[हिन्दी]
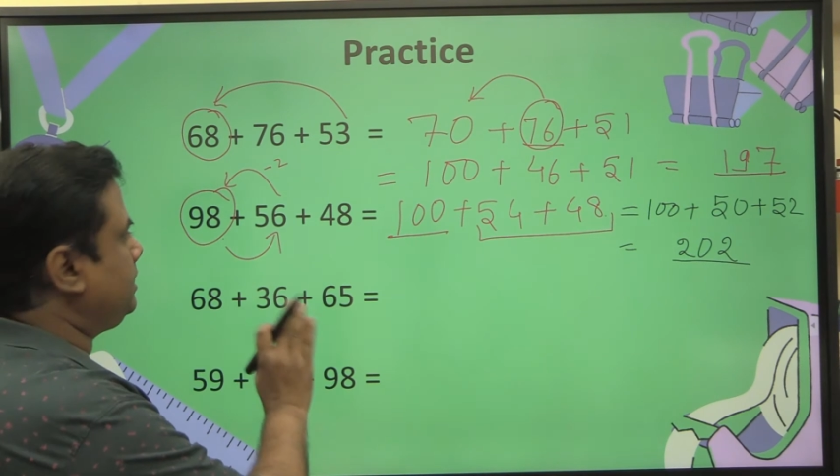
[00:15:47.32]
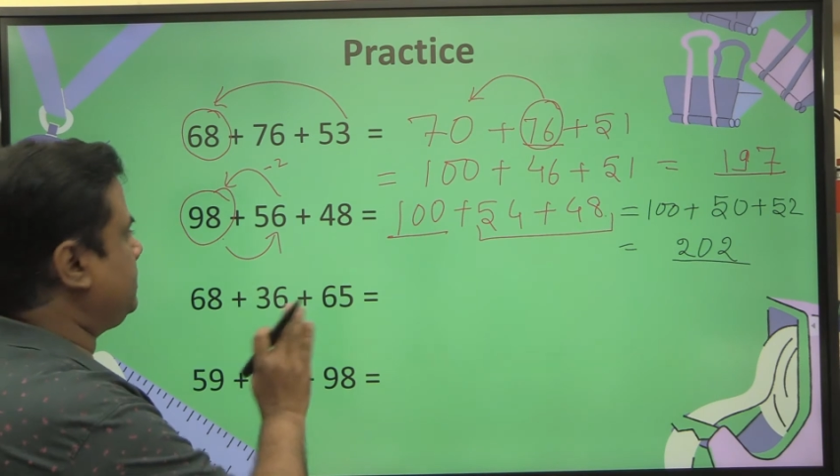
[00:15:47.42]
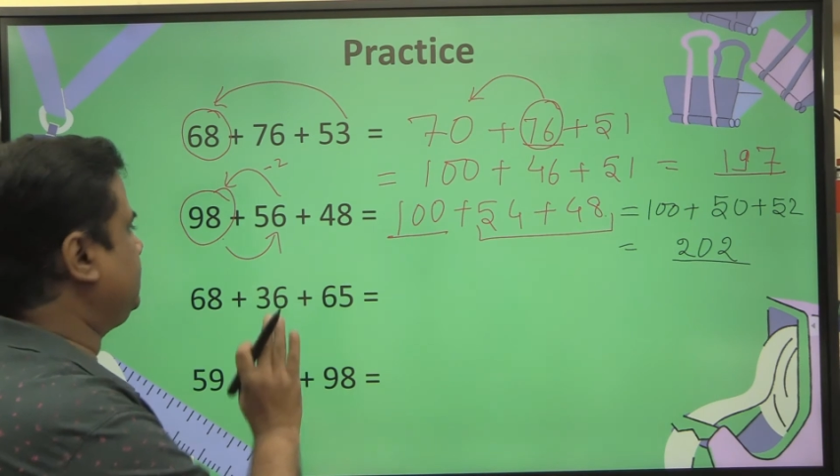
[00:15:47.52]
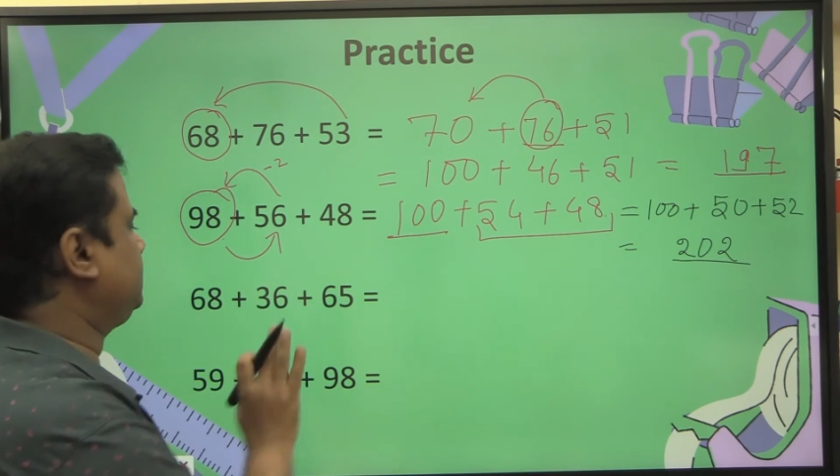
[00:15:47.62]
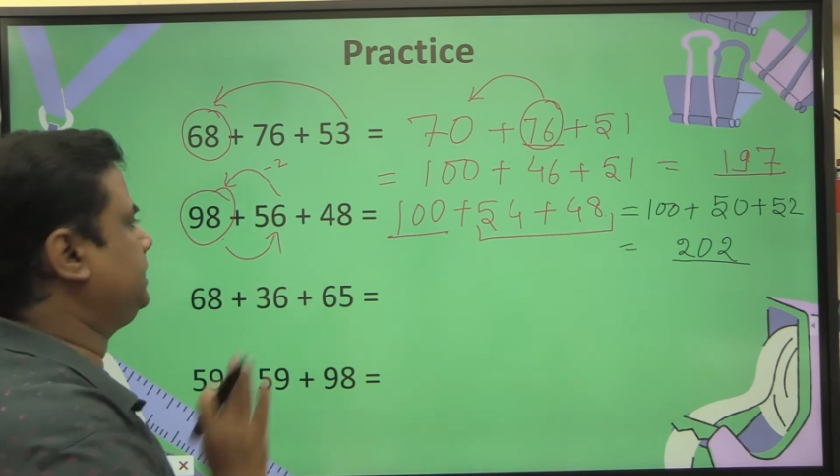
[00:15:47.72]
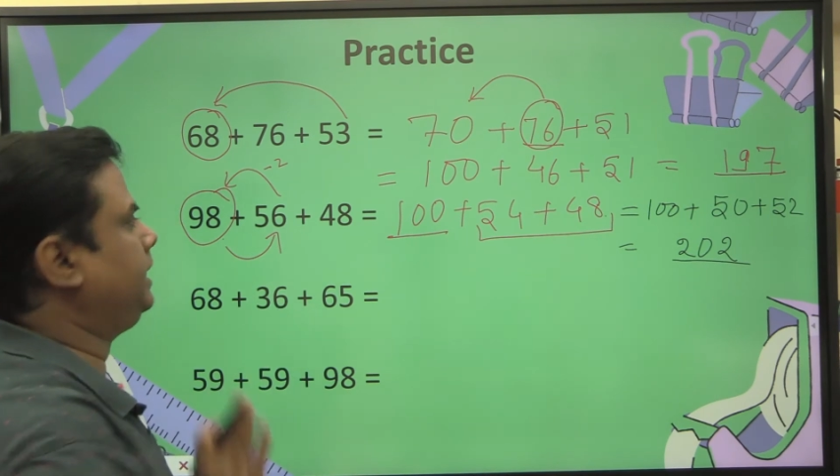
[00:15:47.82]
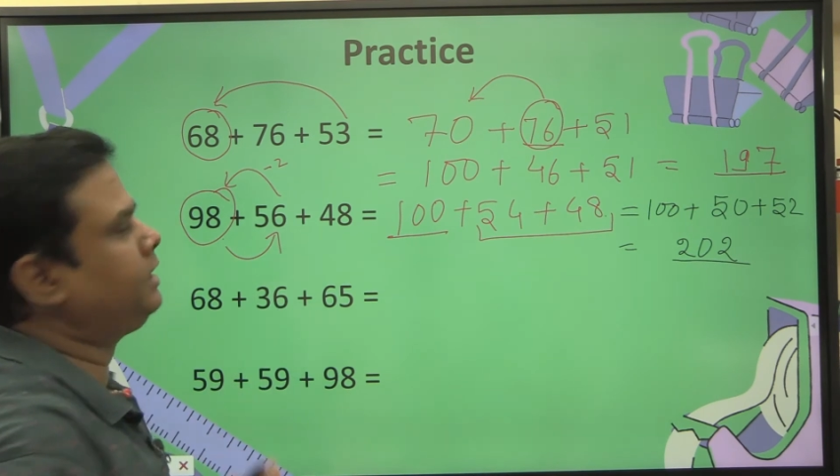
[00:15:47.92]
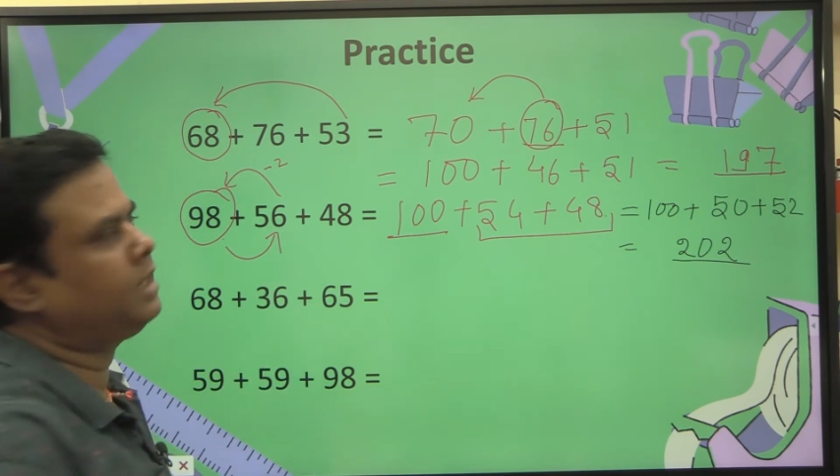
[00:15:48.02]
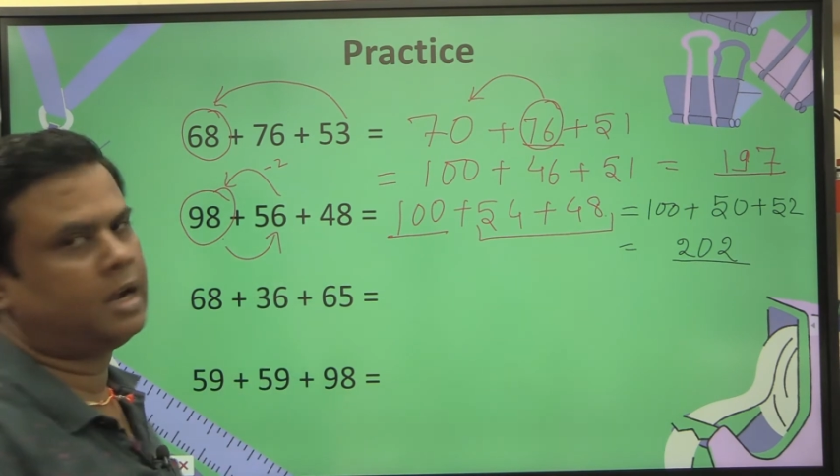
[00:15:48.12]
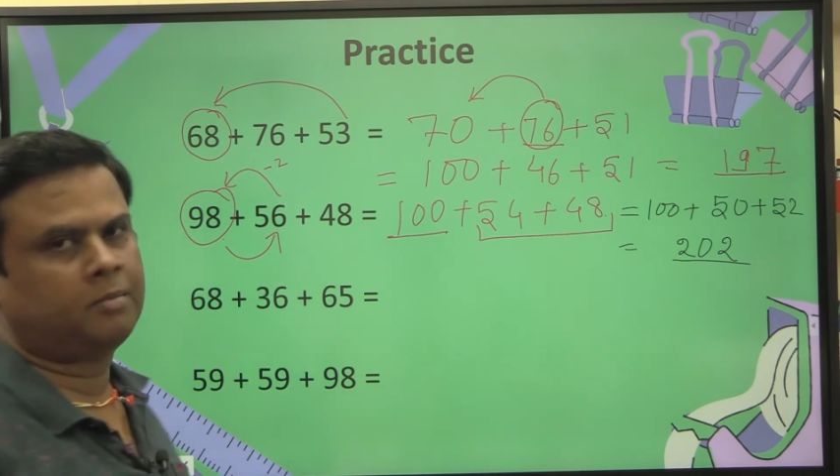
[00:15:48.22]
ट्रिक से
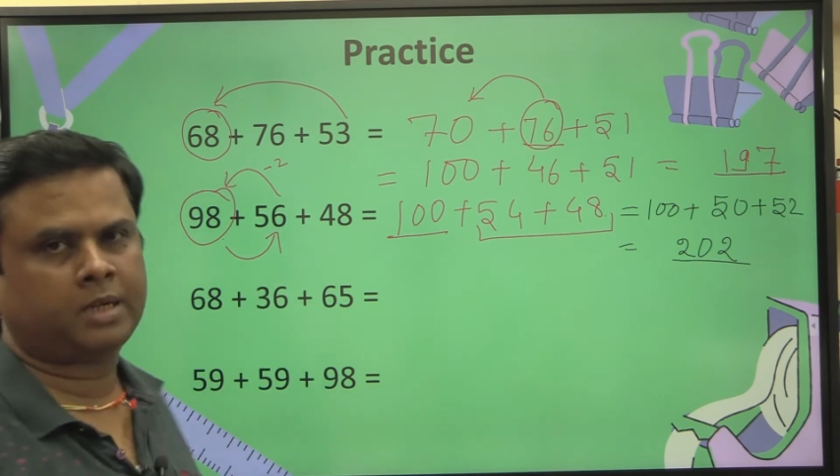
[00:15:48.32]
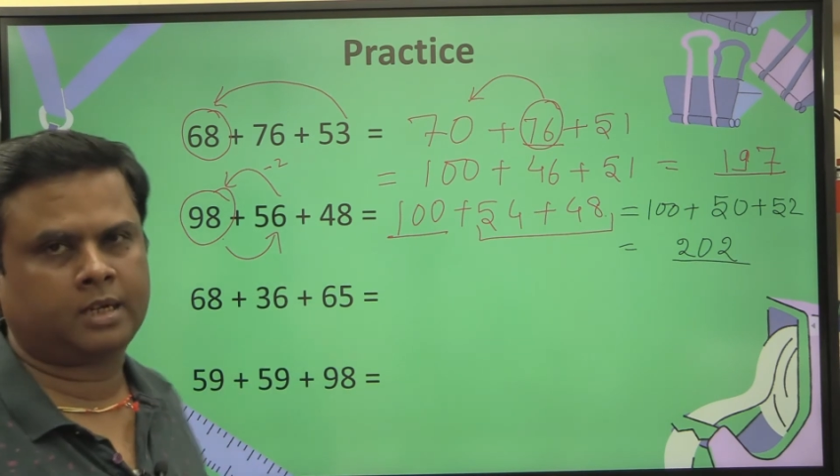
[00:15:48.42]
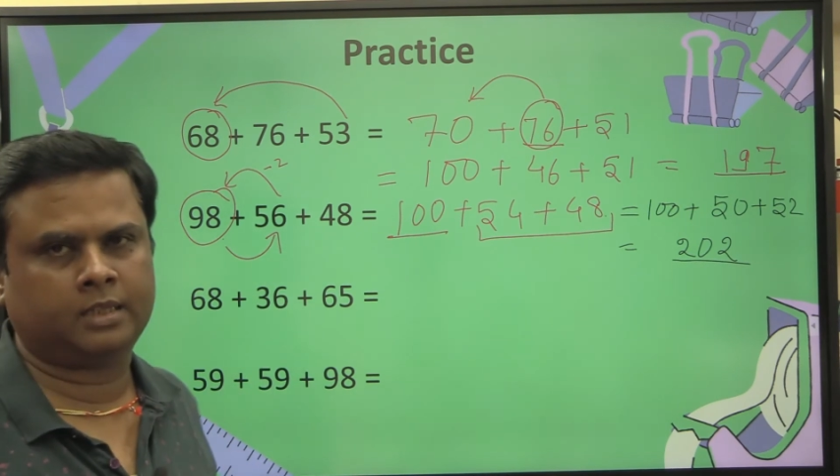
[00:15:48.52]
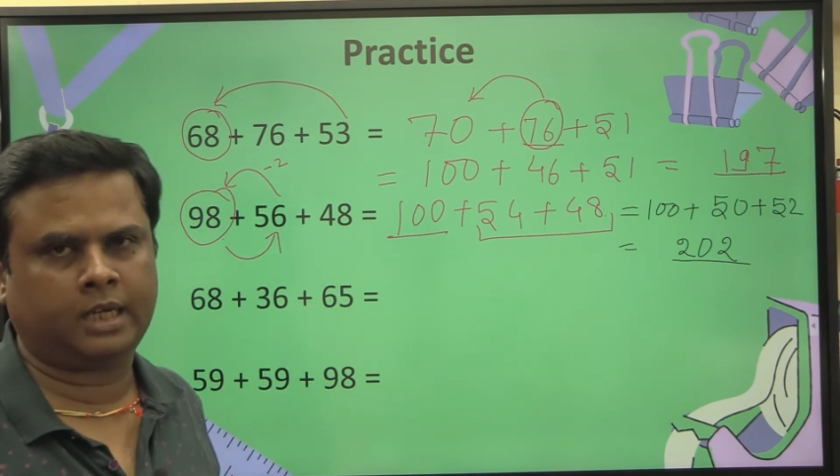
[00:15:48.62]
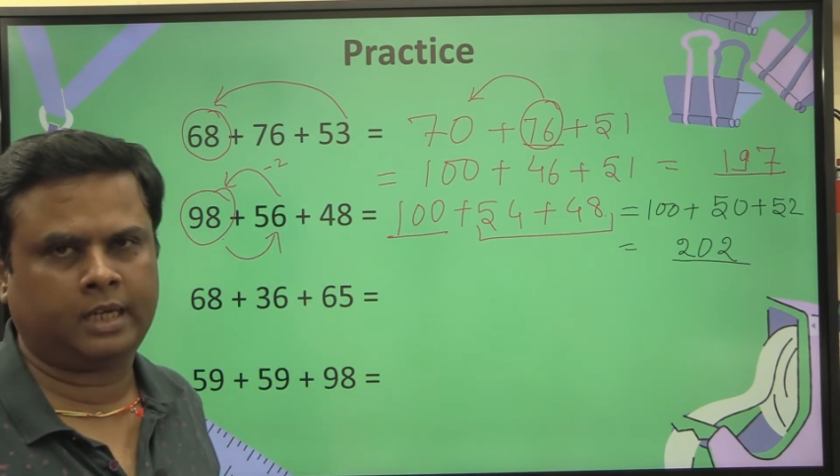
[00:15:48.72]
काम करना